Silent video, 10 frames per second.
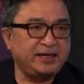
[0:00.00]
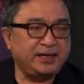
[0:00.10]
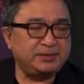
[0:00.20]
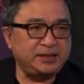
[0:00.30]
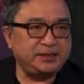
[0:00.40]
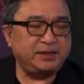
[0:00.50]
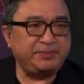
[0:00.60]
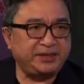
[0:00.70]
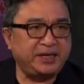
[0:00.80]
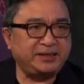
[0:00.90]
那么这些
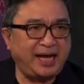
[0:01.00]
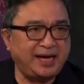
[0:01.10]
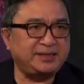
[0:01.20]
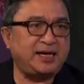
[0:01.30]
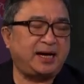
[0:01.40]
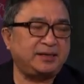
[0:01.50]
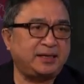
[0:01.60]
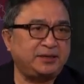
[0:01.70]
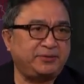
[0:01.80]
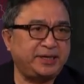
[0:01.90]
名单太长了
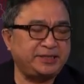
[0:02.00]
的话呢，